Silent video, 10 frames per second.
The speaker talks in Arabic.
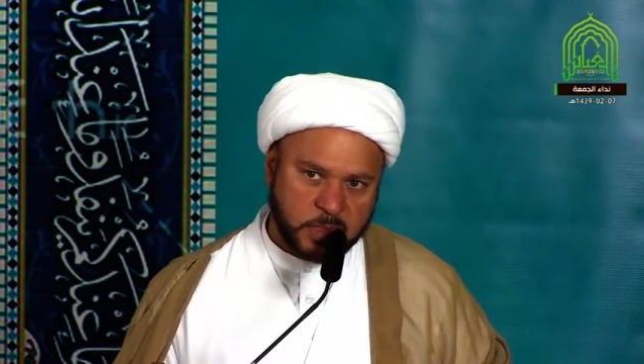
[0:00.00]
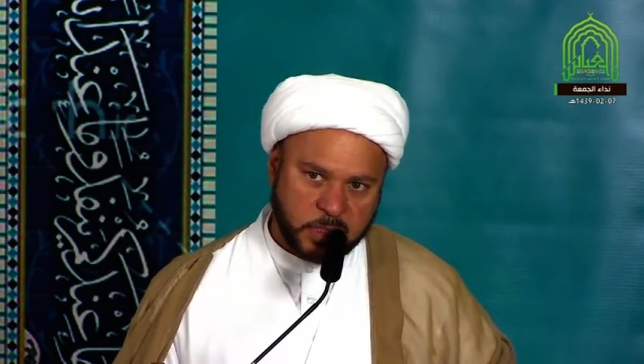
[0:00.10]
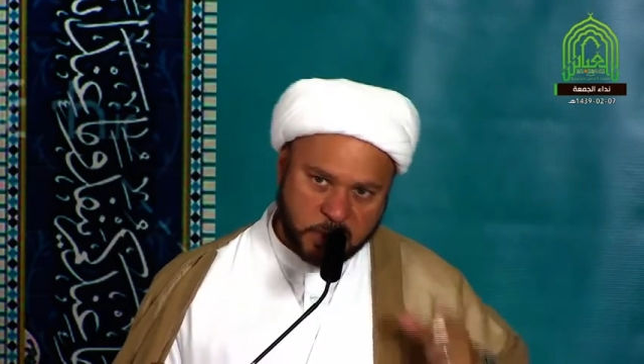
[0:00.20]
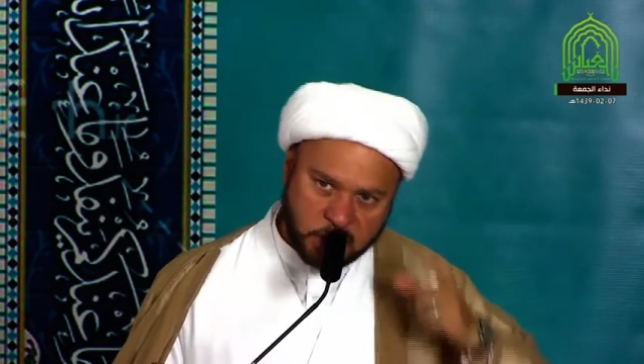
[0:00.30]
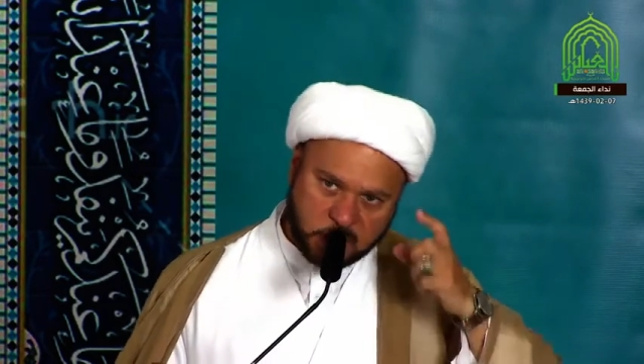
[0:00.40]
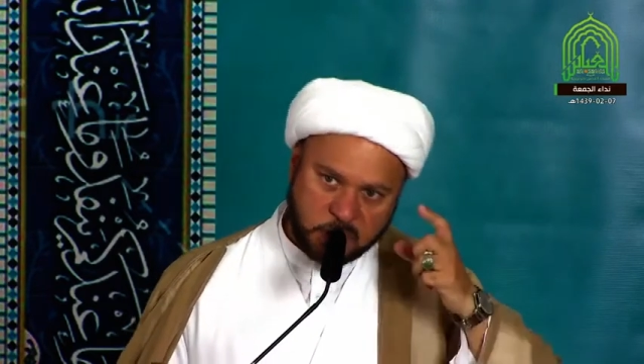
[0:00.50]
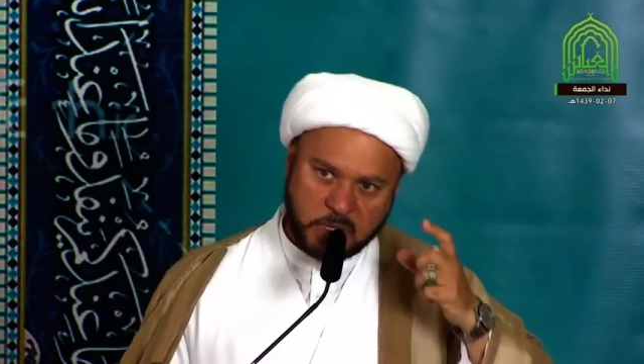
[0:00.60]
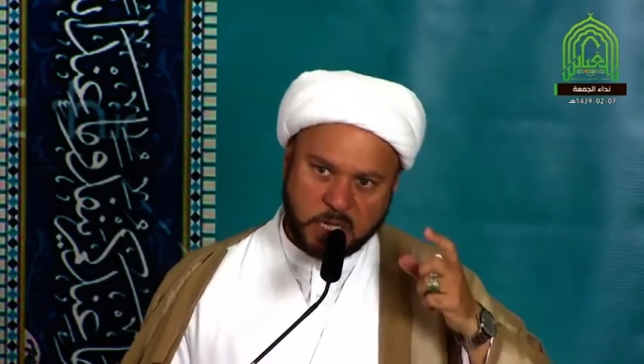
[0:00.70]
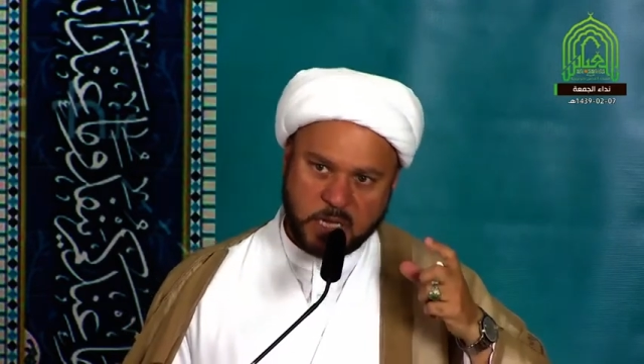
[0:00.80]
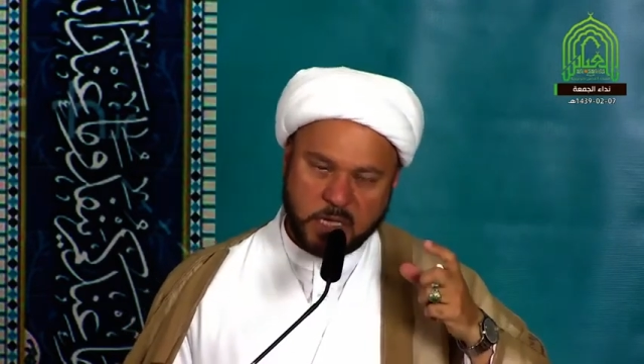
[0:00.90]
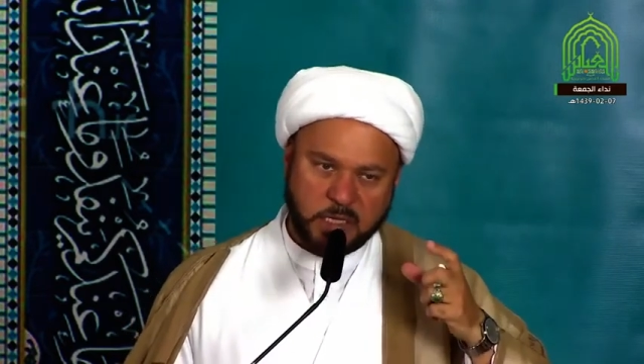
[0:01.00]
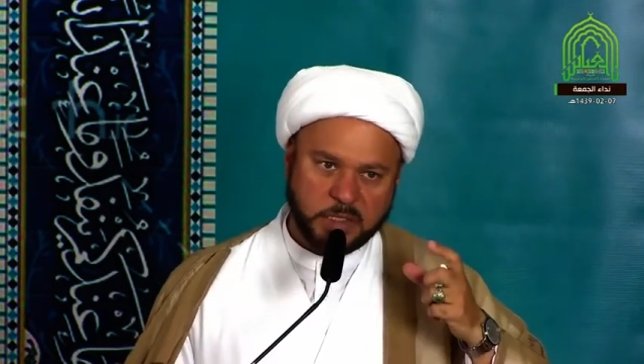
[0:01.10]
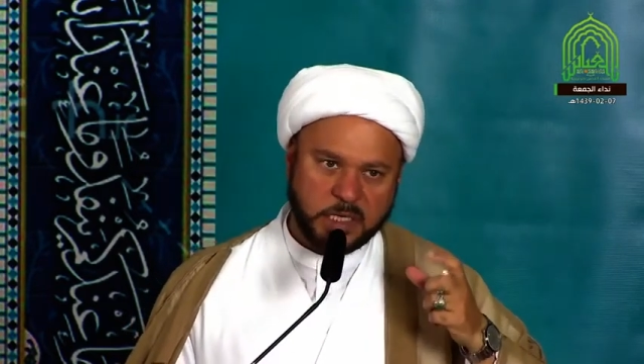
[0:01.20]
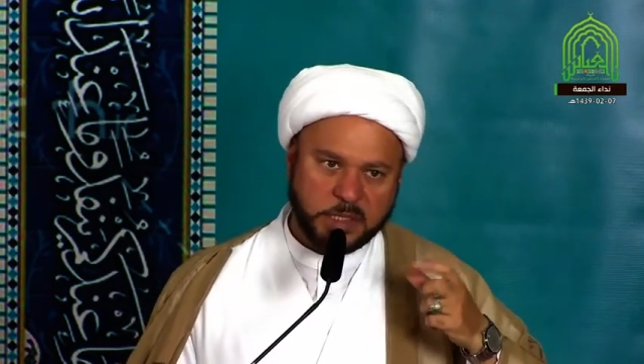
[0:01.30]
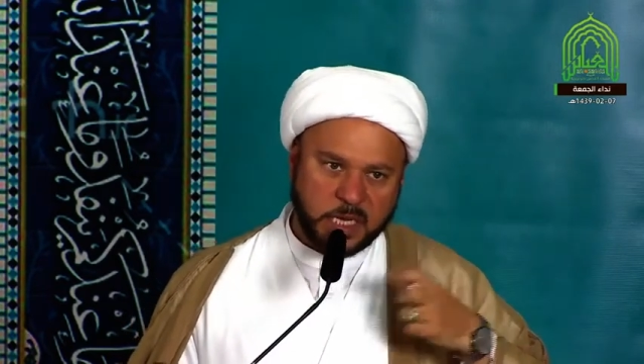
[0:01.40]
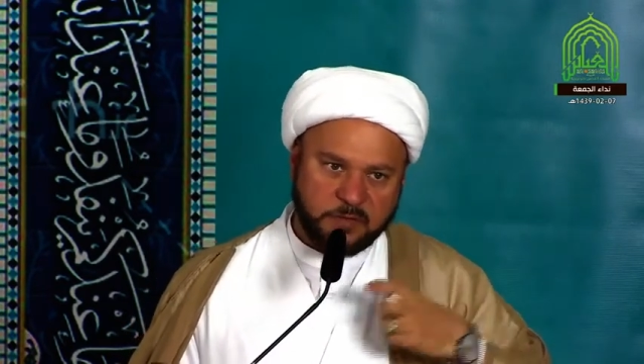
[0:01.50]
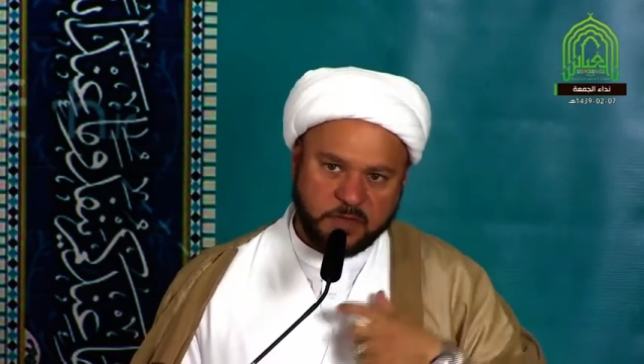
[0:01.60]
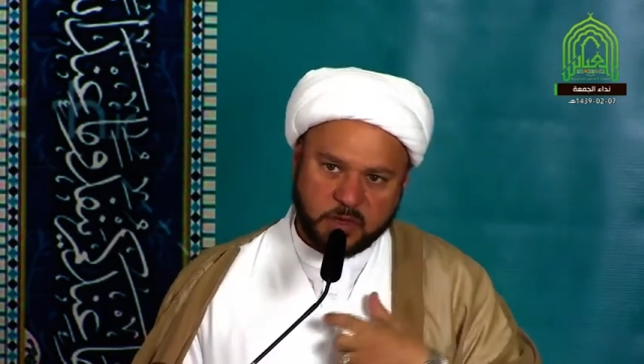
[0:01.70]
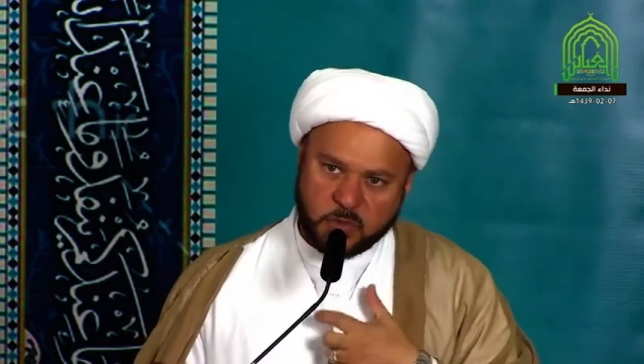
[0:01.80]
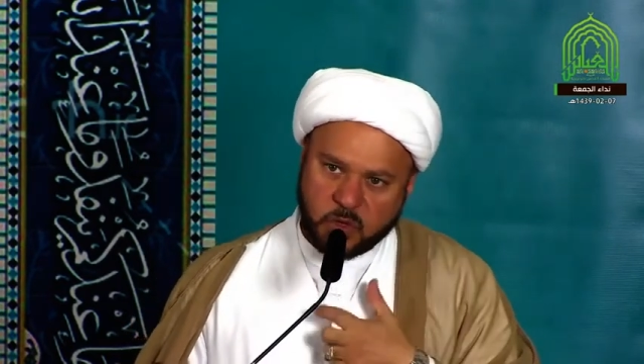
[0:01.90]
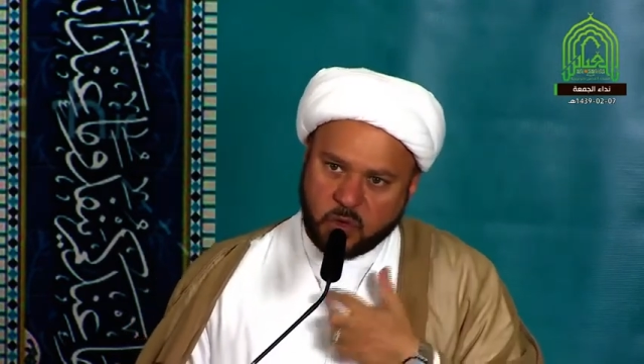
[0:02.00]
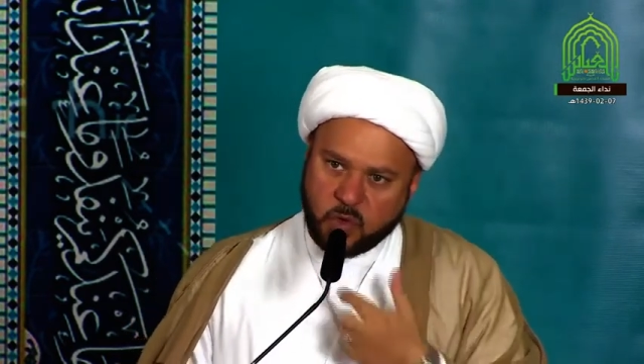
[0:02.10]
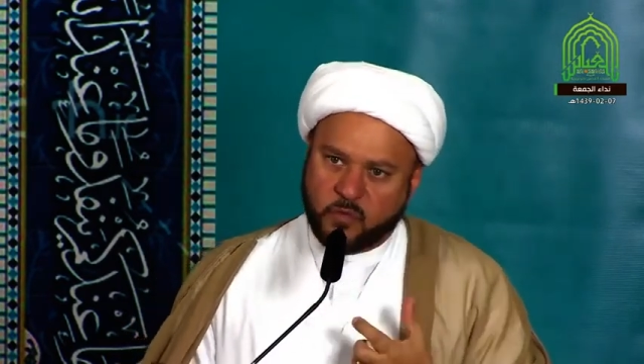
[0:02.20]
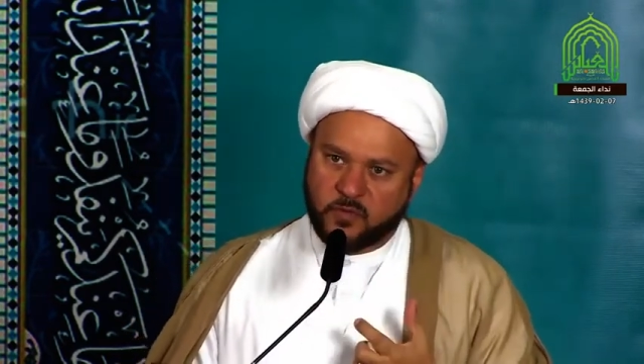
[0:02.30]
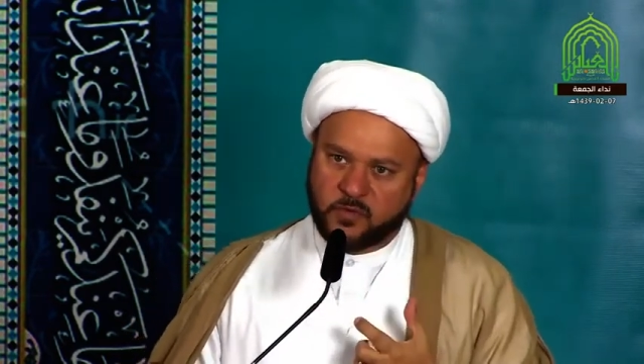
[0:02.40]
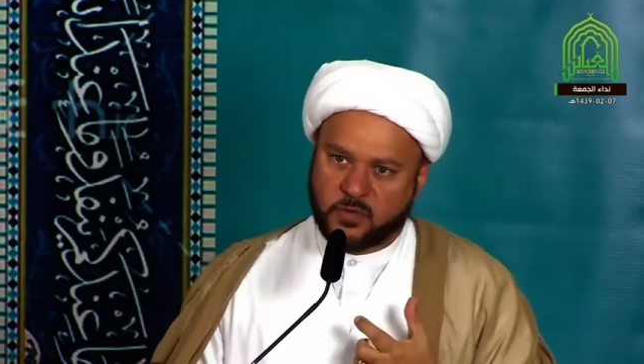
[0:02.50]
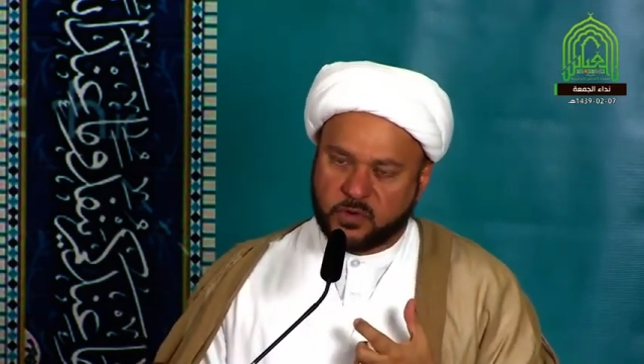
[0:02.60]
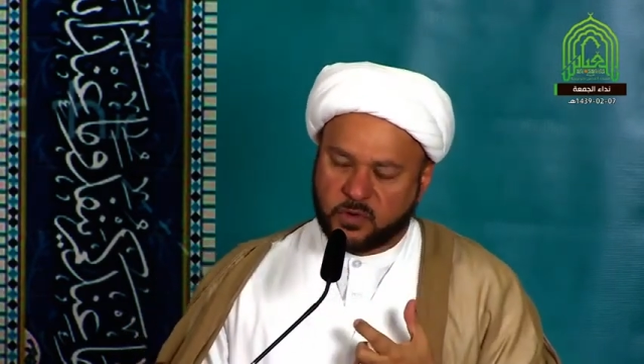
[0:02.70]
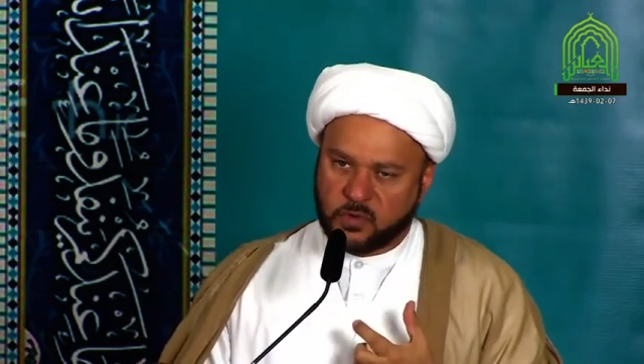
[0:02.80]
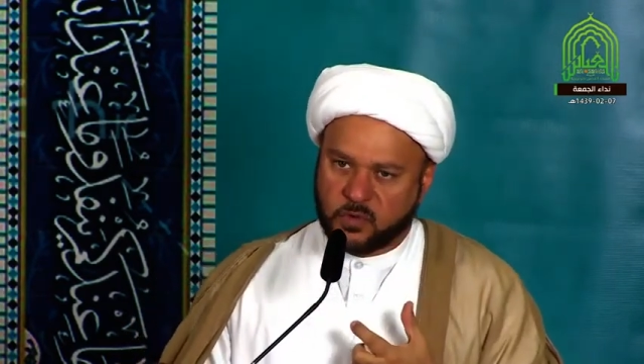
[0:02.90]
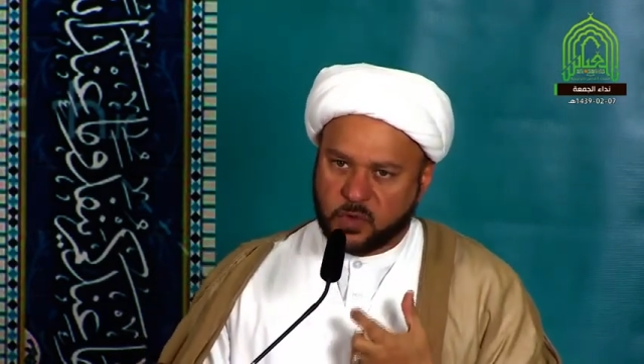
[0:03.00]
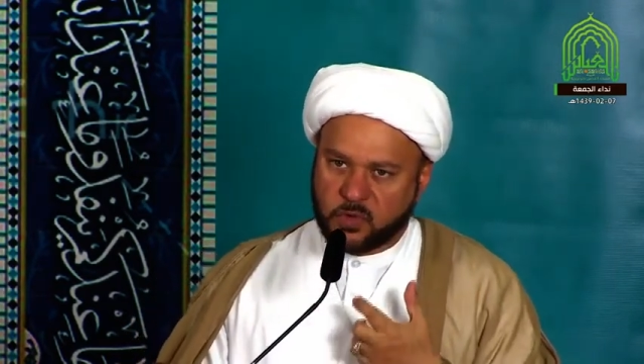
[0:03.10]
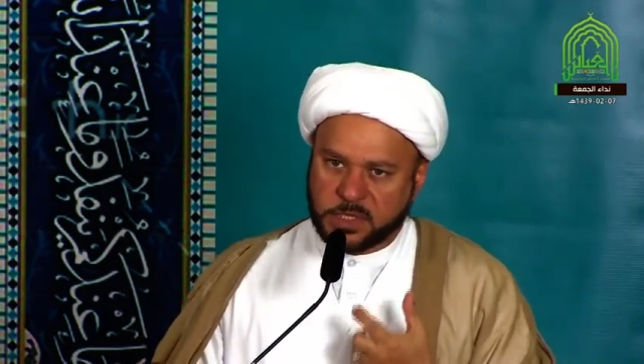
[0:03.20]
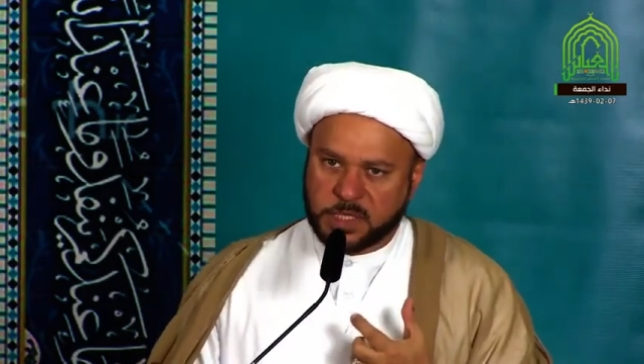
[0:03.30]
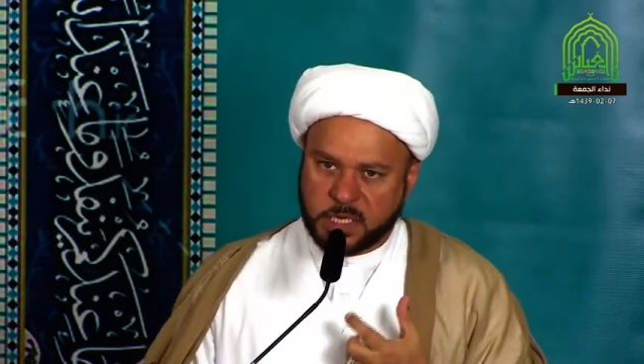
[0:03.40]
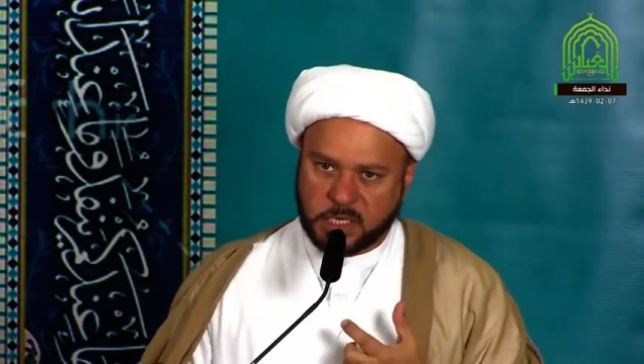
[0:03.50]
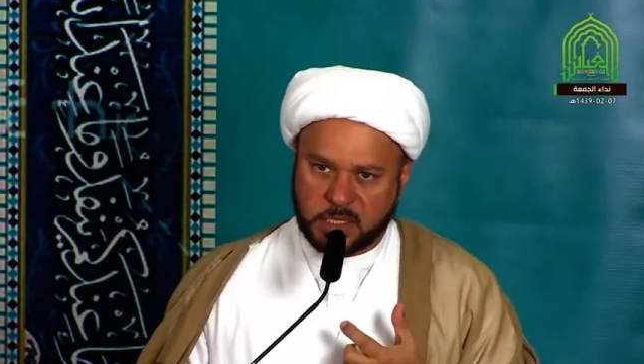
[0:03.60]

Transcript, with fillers: ذكر الله يجعل فيهم الخوف والوجل